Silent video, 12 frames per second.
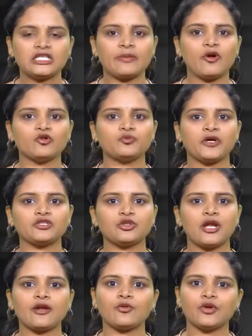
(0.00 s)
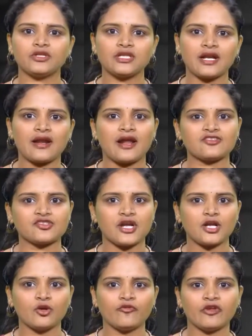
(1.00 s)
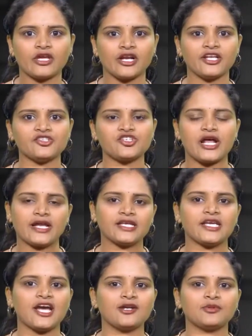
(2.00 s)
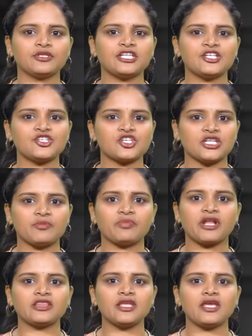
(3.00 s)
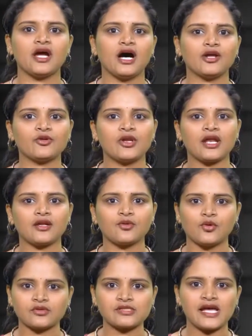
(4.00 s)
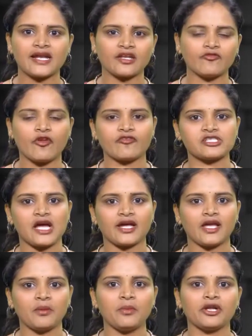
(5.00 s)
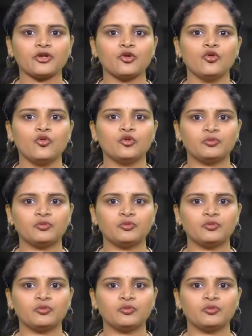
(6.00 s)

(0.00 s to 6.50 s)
తమ ఉత్పత్తులను ఇతర రాష్ట్రాల్లో విక్రయించడానికి అనుమతించింది ప్రతి ఆరు నెలలకు ఒకసారి వ్యవసాయ మరియు